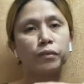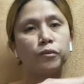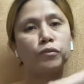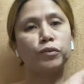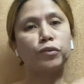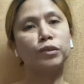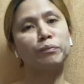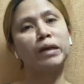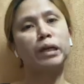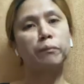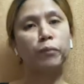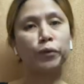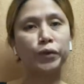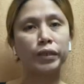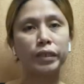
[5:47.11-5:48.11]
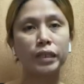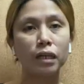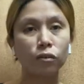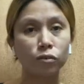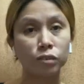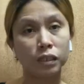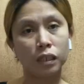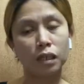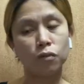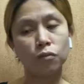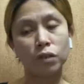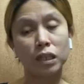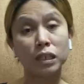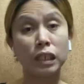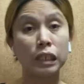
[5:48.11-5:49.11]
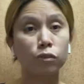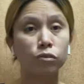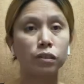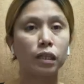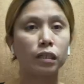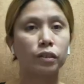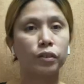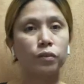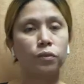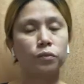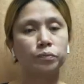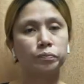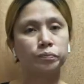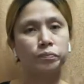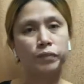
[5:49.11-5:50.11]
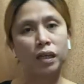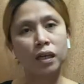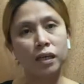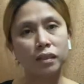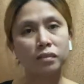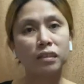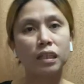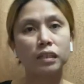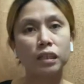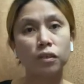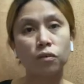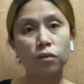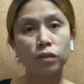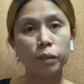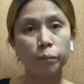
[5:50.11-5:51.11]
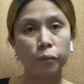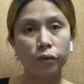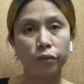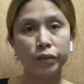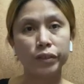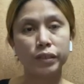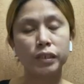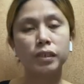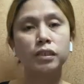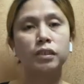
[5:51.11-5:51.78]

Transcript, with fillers: nung may employer na ako, saka ko lang kinontak yung dati kong employer.